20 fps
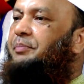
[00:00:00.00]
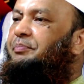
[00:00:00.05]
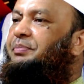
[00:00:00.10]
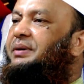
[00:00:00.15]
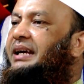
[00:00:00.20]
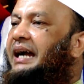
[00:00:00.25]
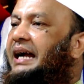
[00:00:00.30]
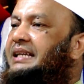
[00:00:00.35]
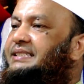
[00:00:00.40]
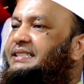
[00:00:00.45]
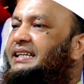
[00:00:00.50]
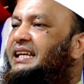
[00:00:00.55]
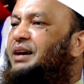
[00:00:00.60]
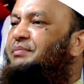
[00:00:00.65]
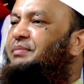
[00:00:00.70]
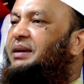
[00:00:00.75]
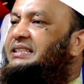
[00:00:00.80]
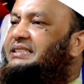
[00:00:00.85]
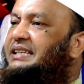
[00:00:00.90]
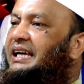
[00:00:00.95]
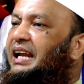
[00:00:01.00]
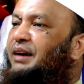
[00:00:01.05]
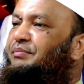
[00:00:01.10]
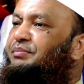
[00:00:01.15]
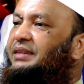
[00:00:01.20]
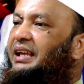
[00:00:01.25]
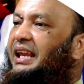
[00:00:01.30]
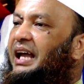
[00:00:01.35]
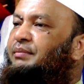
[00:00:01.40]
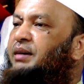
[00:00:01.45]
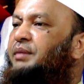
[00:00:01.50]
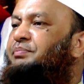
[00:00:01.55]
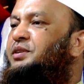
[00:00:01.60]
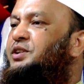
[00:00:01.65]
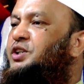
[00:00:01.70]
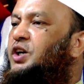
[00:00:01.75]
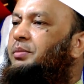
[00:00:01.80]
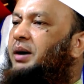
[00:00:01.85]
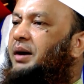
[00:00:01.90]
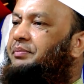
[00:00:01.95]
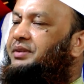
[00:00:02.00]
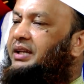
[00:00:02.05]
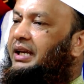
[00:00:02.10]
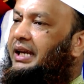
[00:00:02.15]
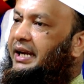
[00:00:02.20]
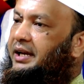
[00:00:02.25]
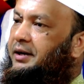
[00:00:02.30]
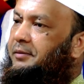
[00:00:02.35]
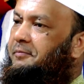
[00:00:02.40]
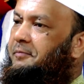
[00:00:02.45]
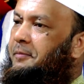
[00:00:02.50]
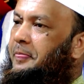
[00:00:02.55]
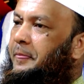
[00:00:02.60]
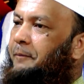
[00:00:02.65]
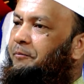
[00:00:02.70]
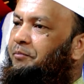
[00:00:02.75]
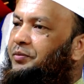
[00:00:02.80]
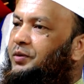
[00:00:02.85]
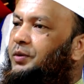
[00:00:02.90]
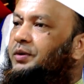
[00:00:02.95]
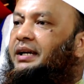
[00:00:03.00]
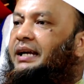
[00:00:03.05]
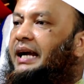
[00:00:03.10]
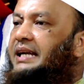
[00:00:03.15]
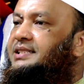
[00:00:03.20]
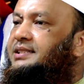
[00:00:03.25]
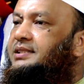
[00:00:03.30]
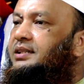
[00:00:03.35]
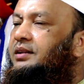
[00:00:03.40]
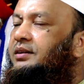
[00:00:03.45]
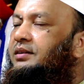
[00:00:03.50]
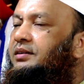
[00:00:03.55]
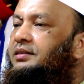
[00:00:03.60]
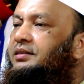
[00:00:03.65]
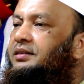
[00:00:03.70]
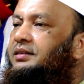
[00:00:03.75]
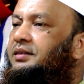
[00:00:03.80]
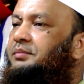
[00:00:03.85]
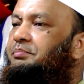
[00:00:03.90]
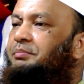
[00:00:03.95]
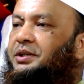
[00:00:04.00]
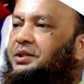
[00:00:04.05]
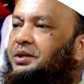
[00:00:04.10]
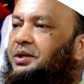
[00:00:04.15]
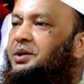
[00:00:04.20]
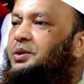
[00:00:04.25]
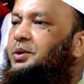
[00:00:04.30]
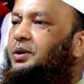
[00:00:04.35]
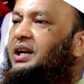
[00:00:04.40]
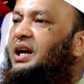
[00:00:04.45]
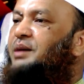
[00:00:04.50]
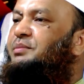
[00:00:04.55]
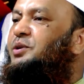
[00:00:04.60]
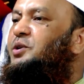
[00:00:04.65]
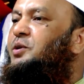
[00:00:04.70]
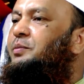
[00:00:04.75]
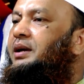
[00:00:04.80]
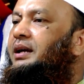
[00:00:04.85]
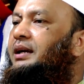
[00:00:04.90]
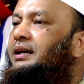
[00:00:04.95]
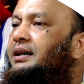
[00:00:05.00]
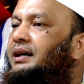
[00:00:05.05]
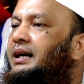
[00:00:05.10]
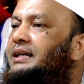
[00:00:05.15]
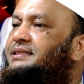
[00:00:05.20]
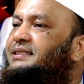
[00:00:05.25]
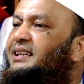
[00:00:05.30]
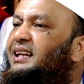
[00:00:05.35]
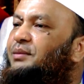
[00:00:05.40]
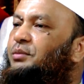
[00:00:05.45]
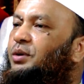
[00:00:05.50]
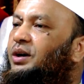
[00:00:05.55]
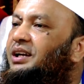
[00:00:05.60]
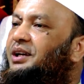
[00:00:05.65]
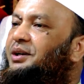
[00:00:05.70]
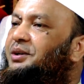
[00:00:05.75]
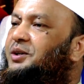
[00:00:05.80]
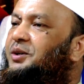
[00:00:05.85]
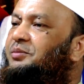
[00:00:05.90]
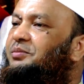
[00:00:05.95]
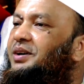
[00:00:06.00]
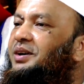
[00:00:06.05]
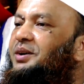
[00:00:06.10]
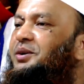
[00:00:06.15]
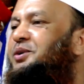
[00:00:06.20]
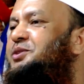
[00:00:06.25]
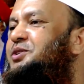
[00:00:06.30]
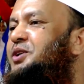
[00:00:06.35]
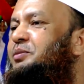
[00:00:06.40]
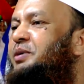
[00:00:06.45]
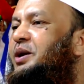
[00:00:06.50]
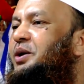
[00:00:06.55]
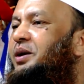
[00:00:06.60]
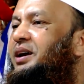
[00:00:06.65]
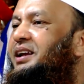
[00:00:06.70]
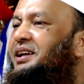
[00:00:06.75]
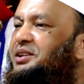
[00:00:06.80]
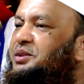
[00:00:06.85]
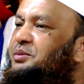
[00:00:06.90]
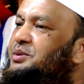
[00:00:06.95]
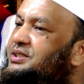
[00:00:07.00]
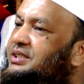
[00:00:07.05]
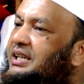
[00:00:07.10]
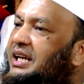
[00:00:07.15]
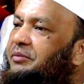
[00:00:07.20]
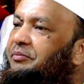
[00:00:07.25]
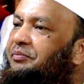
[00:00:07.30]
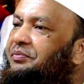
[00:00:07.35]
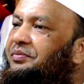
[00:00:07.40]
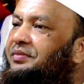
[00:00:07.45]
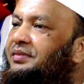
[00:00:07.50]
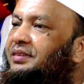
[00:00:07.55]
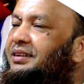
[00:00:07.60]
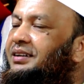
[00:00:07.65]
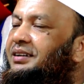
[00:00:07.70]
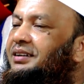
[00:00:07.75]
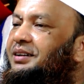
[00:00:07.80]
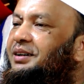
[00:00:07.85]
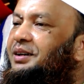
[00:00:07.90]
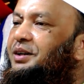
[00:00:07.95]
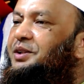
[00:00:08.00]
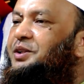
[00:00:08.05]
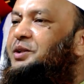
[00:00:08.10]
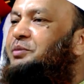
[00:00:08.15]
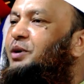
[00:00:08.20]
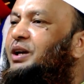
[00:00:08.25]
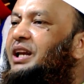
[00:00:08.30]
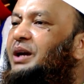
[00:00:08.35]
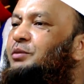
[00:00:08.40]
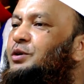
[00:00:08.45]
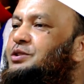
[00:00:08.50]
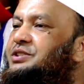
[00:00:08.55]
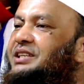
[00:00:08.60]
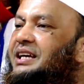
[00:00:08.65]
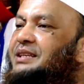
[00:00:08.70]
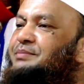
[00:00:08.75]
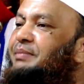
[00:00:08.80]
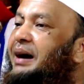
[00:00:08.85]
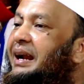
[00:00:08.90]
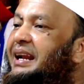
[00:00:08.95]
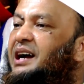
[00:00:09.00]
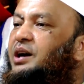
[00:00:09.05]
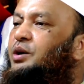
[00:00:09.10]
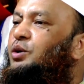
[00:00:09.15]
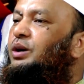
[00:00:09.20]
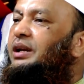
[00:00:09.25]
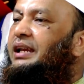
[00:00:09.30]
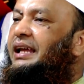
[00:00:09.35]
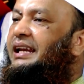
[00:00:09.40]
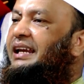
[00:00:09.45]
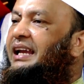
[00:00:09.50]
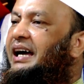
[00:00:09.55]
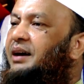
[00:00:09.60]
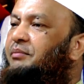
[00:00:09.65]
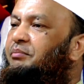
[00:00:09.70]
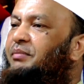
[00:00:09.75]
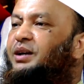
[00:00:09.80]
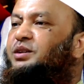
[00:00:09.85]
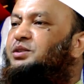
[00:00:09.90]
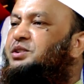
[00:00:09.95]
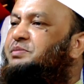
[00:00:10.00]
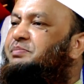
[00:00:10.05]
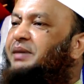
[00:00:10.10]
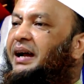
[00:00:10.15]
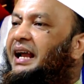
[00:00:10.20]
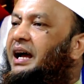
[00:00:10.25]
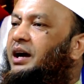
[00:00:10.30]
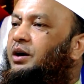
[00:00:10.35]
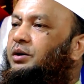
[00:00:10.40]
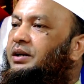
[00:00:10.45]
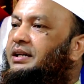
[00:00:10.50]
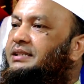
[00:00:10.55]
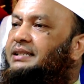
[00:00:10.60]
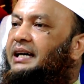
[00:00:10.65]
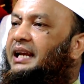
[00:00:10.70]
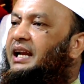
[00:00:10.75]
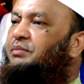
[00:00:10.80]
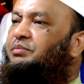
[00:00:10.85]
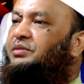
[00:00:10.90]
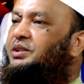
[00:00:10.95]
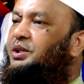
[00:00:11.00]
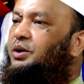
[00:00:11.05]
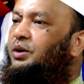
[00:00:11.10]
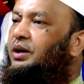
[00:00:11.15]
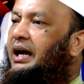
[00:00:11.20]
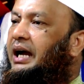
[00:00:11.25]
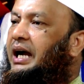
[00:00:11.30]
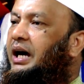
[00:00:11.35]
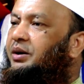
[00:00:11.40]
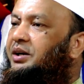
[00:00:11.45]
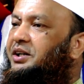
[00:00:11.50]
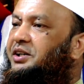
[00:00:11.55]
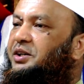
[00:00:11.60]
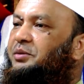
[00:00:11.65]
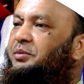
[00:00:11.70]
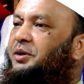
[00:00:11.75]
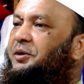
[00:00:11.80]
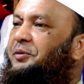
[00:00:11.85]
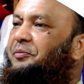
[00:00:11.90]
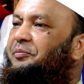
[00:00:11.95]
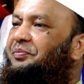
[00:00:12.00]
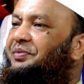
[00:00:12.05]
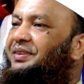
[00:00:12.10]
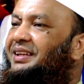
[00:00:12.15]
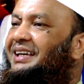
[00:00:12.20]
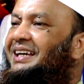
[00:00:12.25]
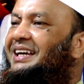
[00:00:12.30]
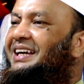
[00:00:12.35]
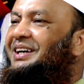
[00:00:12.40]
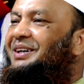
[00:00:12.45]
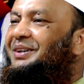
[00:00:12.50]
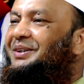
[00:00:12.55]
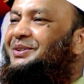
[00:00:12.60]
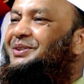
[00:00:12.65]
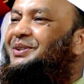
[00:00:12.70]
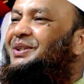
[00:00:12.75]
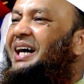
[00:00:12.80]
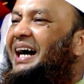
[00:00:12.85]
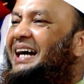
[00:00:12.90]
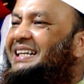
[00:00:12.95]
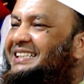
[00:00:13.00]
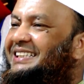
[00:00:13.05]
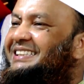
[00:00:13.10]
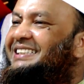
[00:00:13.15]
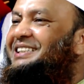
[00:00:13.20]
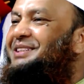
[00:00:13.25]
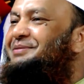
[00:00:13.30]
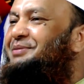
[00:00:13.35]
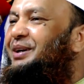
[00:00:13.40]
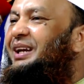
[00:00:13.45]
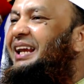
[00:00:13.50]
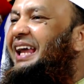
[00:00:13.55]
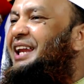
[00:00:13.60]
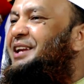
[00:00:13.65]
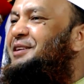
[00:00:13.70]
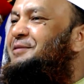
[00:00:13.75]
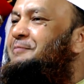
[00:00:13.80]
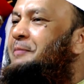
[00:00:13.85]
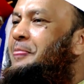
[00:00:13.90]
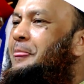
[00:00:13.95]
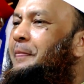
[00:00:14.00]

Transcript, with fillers: আপনি খাচ্ছেন আমরা সালাম দিলাম আপনি জবাব দিলেন উনি খাচ্ছিল ভিতরে ঢুকলাম রুমে আসসালামু আলাইকুম হুজুর বলো ওয়ালাইকুম আসসালাম তো বললাম ওস্তাদ মানা করলেন না মানুষ মানা করে সালাম দিও না খাওয়ার সময় হুজুর হাসি দিয়ে বললেন